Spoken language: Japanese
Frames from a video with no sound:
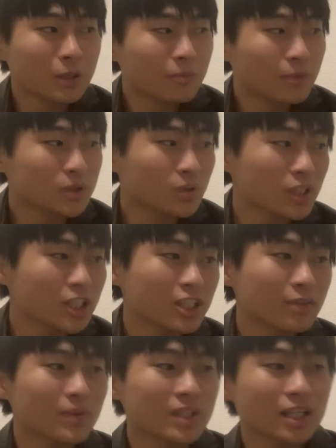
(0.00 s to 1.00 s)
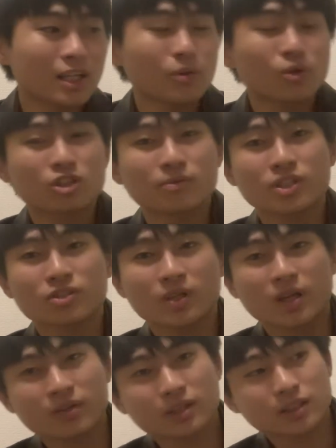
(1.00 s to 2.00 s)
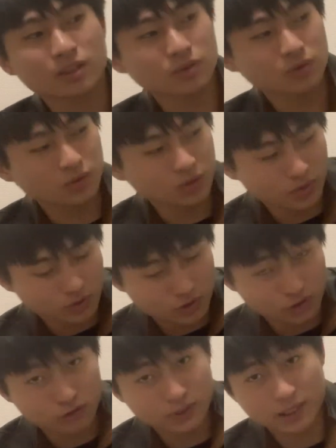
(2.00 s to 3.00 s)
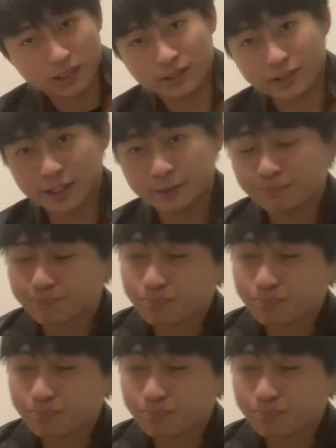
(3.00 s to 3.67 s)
もうそれでね、また置く場所がなくなってどんどんどんどん増えてって、